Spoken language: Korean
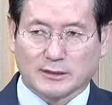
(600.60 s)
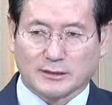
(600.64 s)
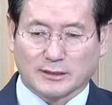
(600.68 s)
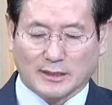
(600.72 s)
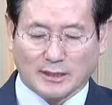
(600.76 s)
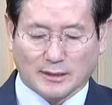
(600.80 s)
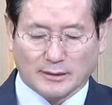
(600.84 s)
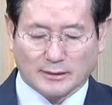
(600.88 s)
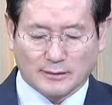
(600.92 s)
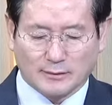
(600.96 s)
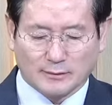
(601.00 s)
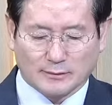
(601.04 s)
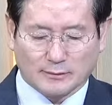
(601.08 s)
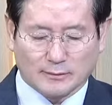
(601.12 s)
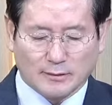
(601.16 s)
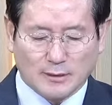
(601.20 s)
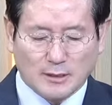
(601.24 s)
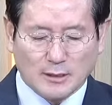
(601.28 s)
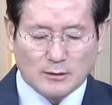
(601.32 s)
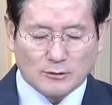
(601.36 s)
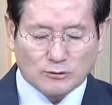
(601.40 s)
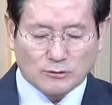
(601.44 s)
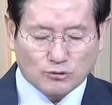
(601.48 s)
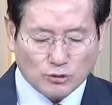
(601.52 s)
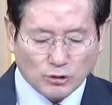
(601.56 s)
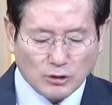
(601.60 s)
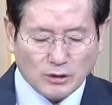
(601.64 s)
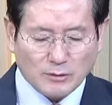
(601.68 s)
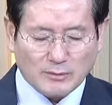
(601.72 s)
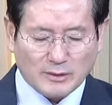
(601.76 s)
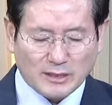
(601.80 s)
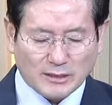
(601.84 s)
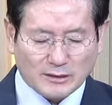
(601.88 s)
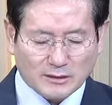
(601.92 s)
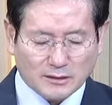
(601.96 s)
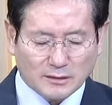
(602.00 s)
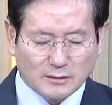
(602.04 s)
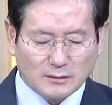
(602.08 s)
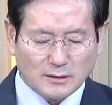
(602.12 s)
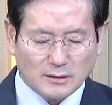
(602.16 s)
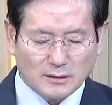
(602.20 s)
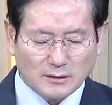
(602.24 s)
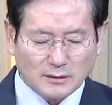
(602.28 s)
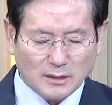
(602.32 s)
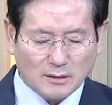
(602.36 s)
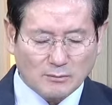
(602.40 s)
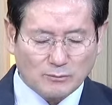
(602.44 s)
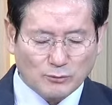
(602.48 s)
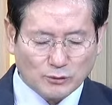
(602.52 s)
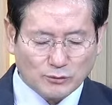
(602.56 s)
때는 주님의
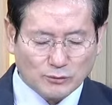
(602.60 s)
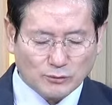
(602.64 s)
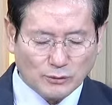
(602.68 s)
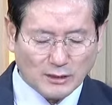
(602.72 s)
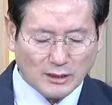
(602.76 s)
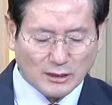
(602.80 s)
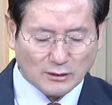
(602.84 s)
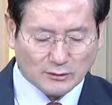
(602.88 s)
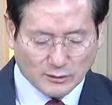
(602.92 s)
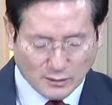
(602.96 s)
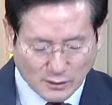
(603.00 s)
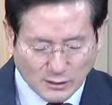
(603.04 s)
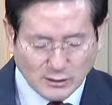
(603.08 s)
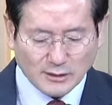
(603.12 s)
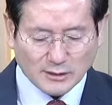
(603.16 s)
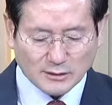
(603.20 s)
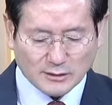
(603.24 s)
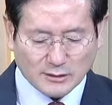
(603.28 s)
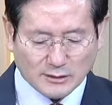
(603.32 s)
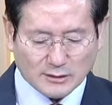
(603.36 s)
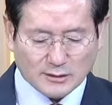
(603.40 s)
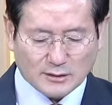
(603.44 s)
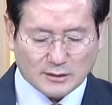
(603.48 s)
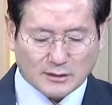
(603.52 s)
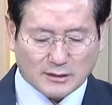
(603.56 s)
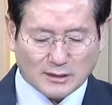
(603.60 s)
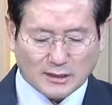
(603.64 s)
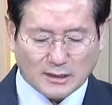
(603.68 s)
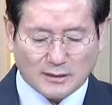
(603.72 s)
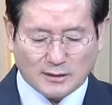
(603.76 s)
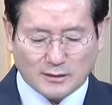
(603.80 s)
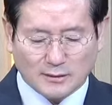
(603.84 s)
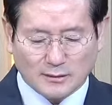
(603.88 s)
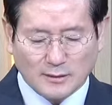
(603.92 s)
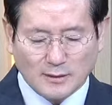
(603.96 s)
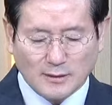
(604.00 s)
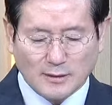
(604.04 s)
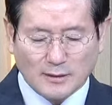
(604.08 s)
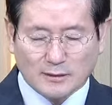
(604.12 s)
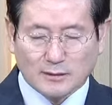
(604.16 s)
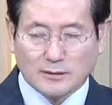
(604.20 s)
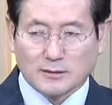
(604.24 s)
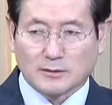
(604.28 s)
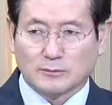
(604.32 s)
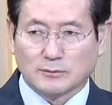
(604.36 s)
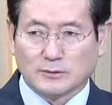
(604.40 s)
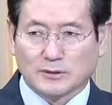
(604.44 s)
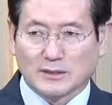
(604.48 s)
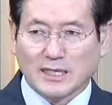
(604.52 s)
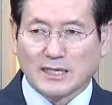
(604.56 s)
성령의 목소리가 들려졌을 때는
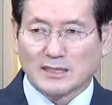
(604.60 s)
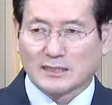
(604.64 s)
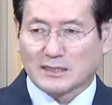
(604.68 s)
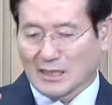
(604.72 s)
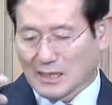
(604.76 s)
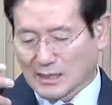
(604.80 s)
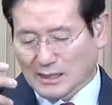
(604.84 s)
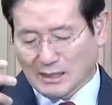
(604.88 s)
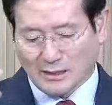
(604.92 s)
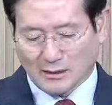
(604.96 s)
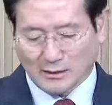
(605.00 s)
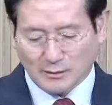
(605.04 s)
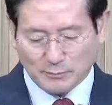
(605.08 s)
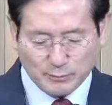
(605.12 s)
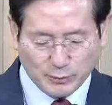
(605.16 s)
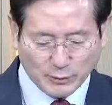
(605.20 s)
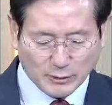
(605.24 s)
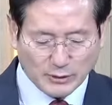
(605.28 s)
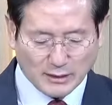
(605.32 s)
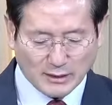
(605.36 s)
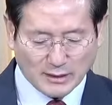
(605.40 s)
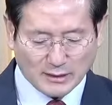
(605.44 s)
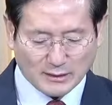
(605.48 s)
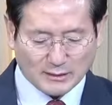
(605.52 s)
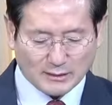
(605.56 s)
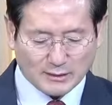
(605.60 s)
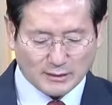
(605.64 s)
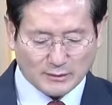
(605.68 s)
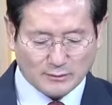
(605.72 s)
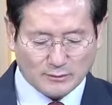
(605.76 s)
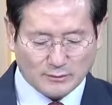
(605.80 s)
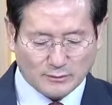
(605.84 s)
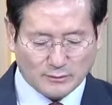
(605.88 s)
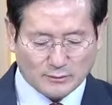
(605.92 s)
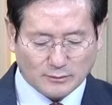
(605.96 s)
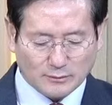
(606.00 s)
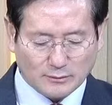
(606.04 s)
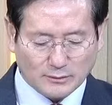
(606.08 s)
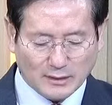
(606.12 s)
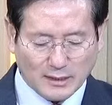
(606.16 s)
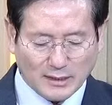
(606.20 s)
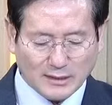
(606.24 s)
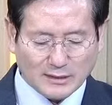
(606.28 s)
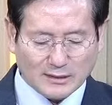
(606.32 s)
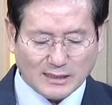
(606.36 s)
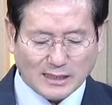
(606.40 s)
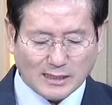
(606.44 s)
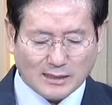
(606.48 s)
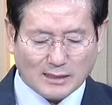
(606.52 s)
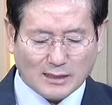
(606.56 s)
여러분 내 생각을 버려야 돼요. 내
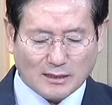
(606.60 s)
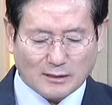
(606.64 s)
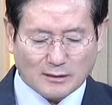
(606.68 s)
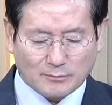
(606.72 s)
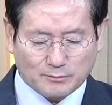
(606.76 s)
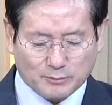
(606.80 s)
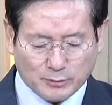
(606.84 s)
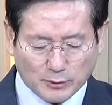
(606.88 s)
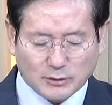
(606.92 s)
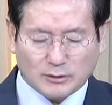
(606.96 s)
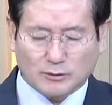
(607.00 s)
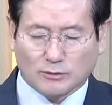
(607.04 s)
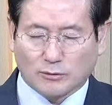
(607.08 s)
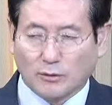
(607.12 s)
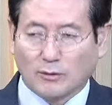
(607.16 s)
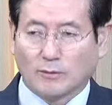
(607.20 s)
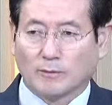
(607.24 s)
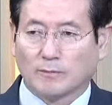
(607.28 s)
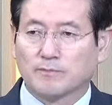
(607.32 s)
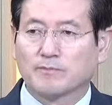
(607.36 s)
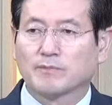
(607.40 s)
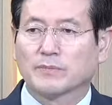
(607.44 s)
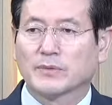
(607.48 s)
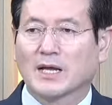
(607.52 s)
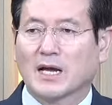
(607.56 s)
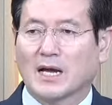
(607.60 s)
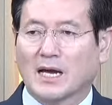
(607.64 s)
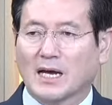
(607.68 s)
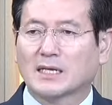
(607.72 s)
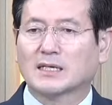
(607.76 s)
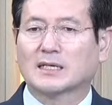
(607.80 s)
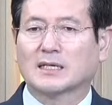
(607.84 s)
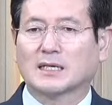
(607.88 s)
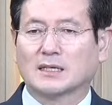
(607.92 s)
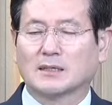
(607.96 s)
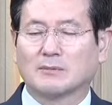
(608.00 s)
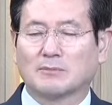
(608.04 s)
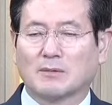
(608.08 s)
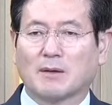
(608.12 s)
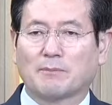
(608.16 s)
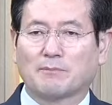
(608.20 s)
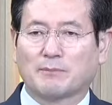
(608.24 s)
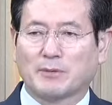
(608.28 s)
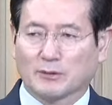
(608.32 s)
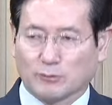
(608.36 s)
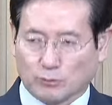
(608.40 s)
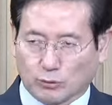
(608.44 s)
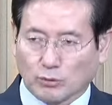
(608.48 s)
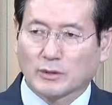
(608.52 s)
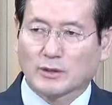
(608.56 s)
생각을 버리고 하나님
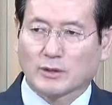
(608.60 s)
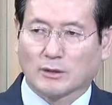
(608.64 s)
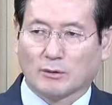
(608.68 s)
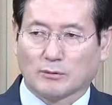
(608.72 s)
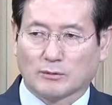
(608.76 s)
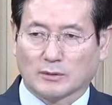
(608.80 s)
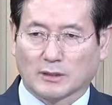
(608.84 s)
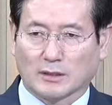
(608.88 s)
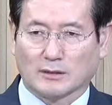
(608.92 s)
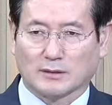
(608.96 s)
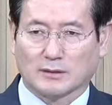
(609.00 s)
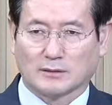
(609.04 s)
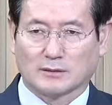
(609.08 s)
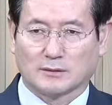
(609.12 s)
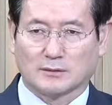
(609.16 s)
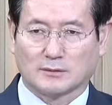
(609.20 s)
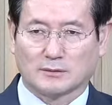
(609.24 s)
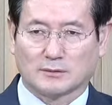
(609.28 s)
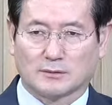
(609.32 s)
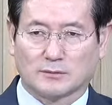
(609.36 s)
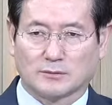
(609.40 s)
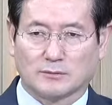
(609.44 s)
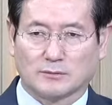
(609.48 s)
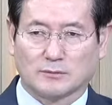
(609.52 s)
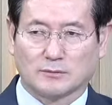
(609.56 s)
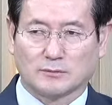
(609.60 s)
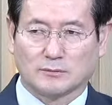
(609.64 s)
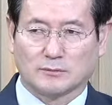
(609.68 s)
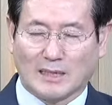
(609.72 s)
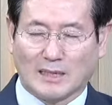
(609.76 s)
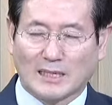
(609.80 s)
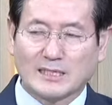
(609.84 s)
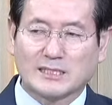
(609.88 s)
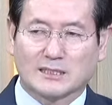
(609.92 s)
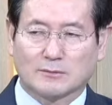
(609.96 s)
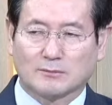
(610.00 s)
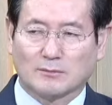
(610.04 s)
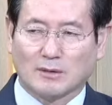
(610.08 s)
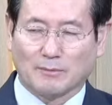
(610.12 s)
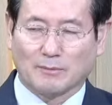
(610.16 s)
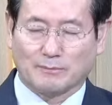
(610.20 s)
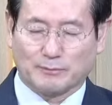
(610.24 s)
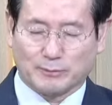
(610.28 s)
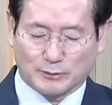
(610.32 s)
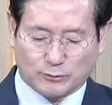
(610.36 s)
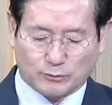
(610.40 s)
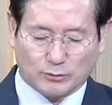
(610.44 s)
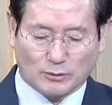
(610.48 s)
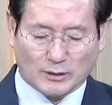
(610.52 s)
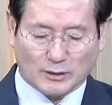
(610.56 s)
앞에 돌아오라는 거죠. 말씀
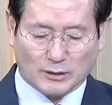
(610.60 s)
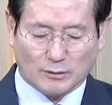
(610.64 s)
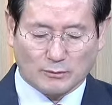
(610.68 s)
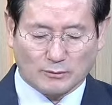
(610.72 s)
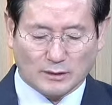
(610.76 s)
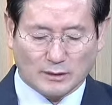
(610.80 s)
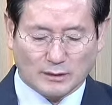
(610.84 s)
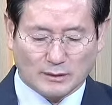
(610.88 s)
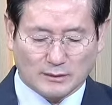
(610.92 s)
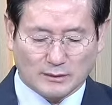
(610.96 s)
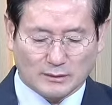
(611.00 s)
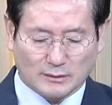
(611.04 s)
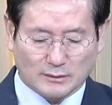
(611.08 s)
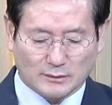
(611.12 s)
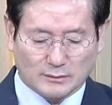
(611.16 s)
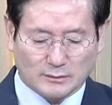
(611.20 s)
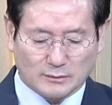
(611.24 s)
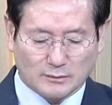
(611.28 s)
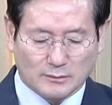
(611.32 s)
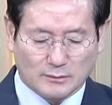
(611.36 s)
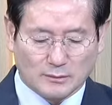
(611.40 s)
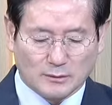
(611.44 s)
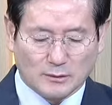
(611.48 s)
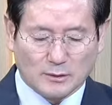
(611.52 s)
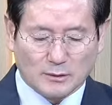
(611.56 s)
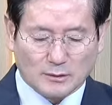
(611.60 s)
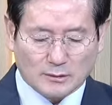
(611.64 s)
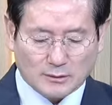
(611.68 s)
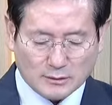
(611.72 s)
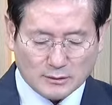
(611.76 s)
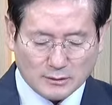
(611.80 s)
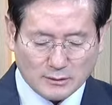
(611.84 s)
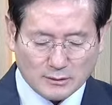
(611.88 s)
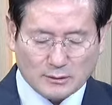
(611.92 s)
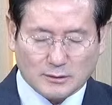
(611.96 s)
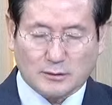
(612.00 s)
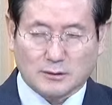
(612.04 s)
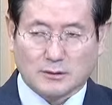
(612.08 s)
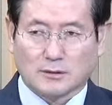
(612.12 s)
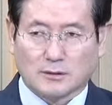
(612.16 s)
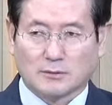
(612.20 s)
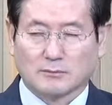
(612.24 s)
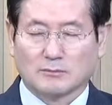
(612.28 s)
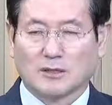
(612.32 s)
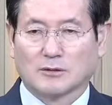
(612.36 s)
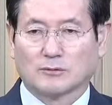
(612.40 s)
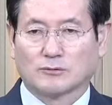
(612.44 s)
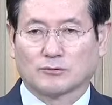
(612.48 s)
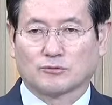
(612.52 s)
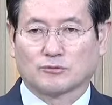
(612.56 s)
앞에 돌아오라는 거죠.
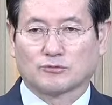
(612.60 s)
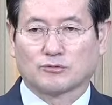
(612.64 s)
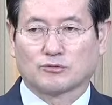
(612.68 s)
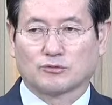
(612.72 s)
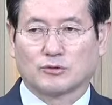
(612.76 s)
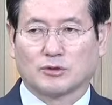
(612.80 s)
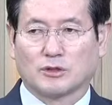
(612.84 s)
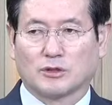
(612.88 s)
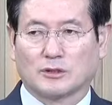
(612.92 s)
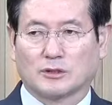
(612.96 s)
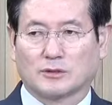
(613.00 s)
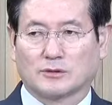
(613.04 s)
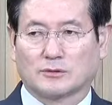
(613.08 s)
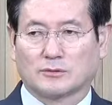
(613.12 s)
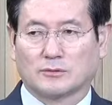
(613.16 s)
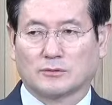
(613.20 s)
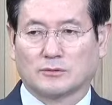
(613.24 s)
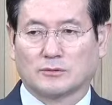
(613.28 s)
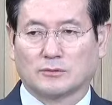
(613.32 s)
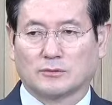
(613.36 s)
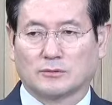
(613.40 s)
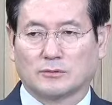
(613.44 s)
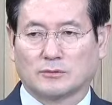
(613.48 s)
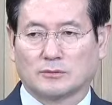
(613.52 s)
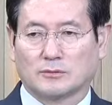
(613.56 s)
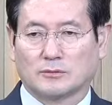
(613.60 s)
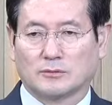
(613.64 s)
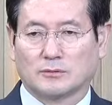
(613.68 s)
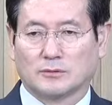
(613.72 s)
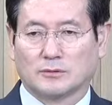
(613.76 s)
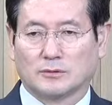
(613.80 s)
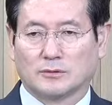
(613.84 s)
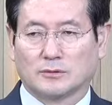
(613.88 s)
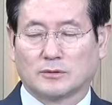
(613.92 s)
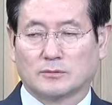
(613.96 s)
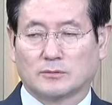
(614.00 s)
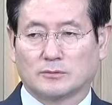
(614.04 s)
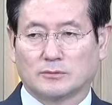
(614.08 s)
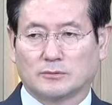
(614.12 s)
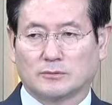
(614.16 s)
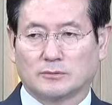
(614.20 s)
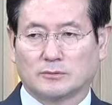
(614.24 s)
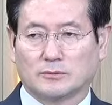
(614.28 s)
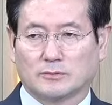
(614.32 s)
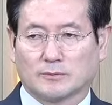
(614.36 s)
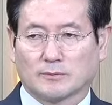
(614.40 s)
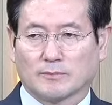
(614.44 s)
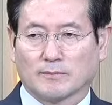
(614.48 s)
정말로 중요하죠. 여러분